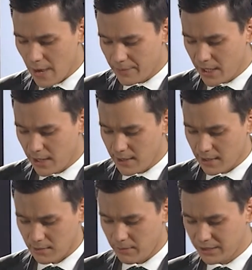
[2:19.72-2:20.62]

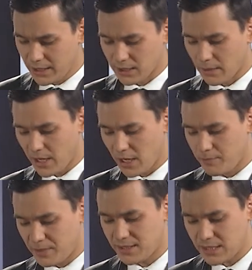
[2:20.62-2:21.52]
апреля а, банки одобрили
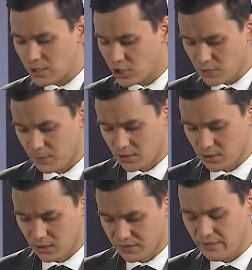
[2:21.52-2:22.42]

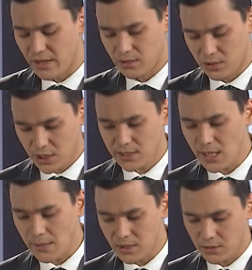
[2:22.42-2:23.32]
56% заявлений, сейчас
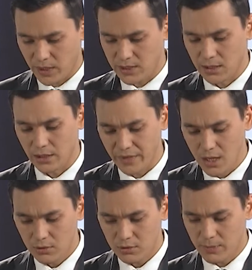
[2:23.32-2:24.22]
70%. То
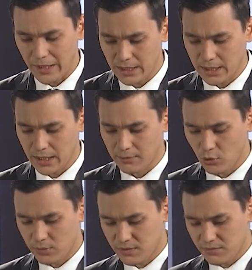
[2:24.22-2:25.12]
есть банки каким-то
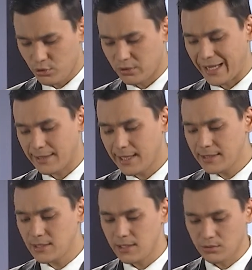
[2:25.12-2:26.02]
образом все-таки
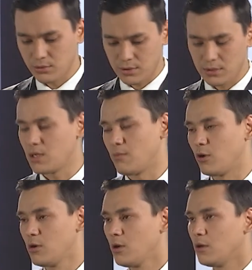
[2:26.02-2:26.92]
отладили эту систему,
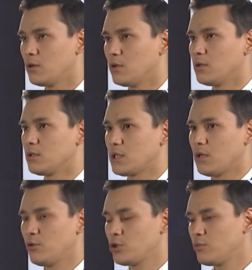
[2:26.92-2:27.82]
э, стали
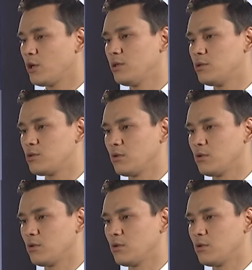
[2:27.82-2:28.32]
большим количеством